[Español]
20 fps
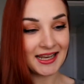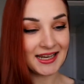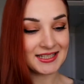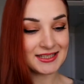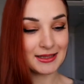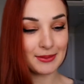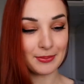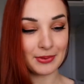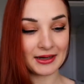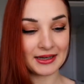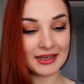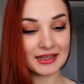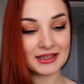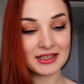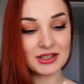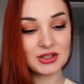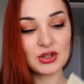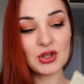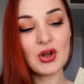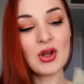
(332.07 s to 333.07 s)
este
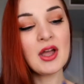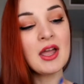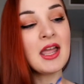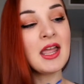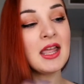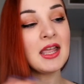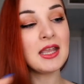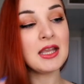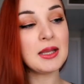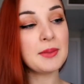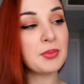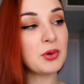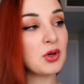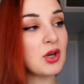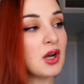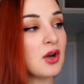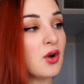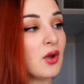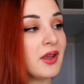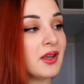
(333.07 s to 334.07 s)
paquetito y
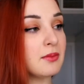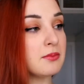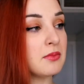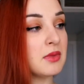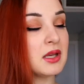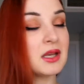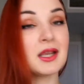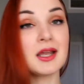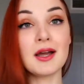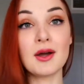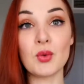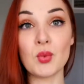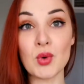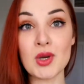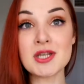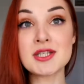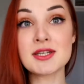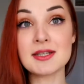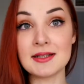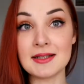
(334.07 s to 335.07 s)
ponerlo en mi
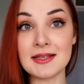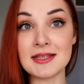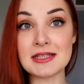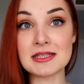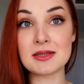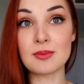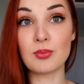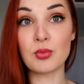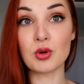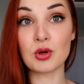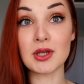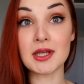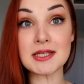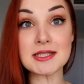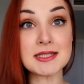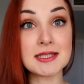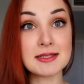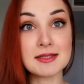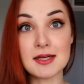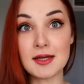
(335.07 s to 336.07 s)
wish list porque
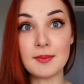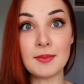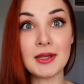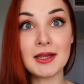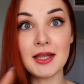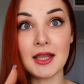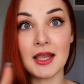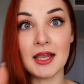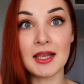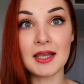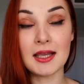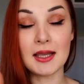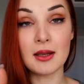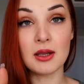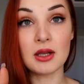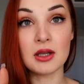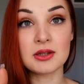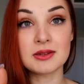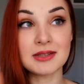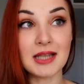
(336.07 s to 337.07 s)
sinceramente es
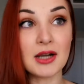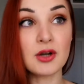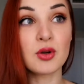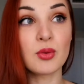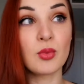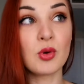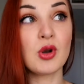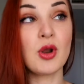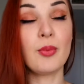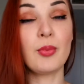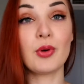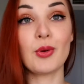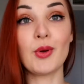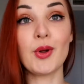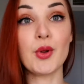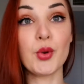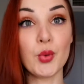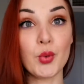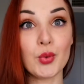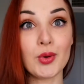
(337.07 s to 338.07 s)
que tal como lo he
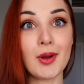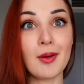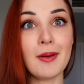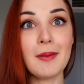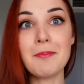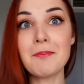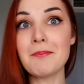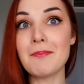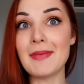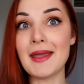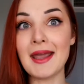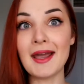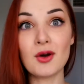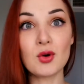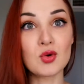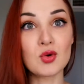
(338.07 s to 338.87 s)
probado una vez me ha